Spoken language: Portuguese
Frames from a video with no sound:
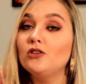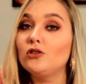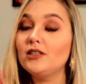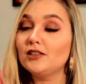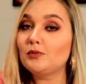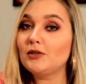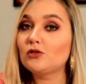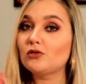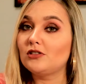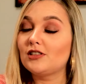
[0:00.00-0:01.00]
Só que as
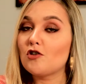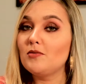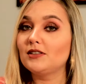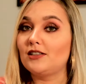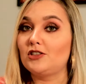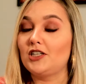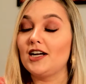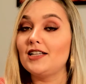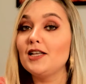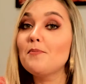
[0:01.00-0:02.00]
pessoas que começaram a
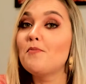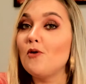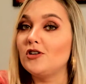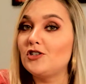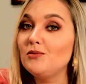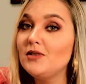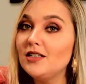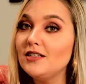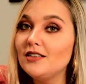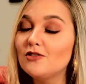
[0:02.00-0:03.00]
chegar depois de
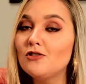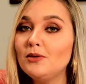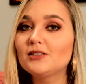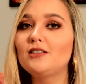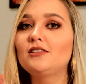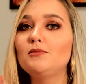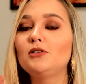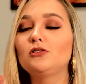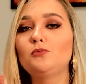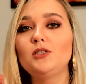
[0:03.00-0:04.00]
mim começaram a receber
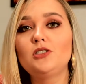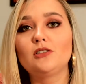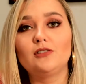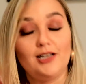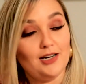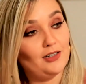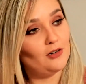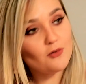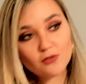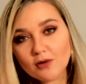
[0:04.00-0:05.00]
esses pedidos. Aí
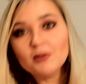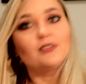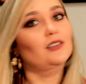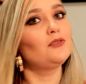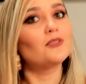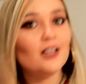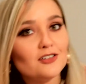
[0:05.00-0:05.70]
aquilo eu fiquei começando a ficar